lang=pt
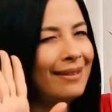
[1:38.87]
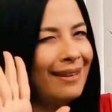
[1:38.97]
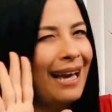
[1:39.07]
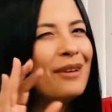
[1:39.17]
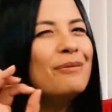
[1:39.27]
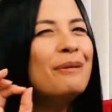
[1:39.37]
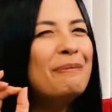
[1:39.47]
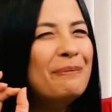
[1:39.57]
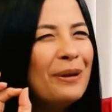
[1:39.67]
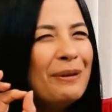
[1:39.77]
E claro, uma
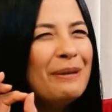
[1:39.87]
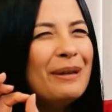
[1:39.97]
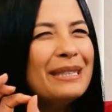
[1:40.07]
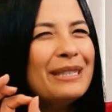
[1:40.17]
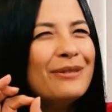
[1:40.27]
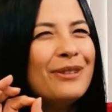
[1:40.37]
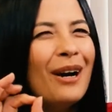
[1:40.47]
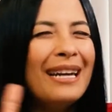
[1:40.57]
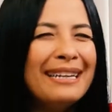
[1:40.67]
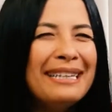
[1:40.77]
boa moda de
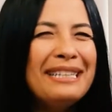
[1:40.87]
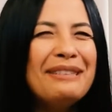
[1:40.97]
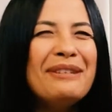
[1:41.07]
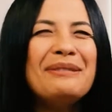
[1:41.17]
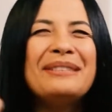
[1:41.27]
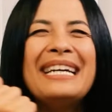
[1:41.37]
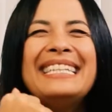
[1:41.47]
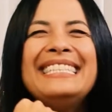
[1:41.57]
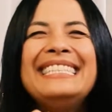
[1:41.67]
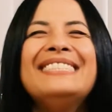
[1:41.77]
viola. E vamos dar
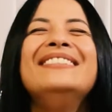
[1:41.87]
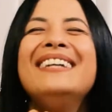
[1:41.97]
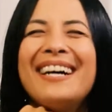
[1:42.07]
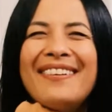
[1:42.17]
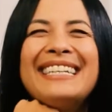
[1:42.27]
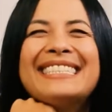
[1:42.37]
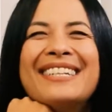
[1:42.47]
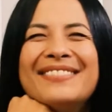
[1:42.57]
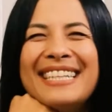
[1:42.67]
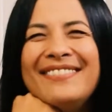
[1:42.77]
início ao
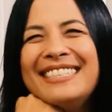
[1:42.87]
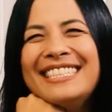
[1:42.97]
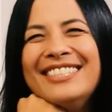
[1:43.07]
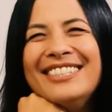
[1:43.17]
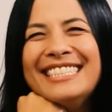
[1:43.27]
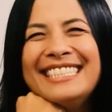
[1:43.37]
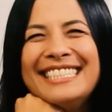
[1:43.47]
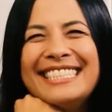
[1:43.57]
Achamos em Minas de hoje.